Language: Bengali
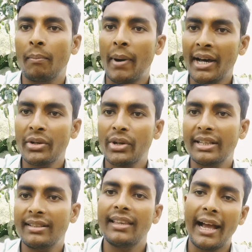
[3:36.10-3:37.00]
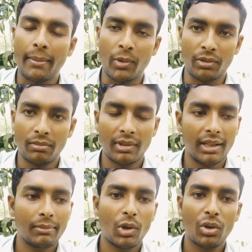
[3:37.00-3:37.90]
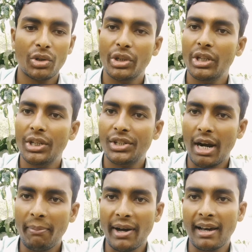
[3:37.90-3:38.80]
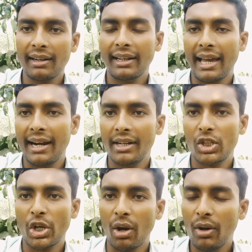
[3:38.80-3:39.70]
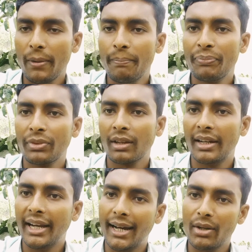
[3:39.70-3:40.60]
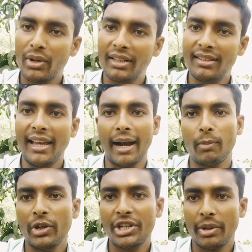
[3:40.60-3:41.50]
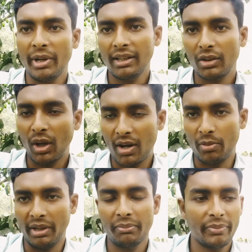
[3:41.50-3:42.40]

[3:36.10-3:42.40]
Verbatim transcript: বান্ন কেজিতে এক মন এবং সাঁপাহার ক্যারেট সহ একান্ন কেজিতে এক মন হিসেবে ধরা হবে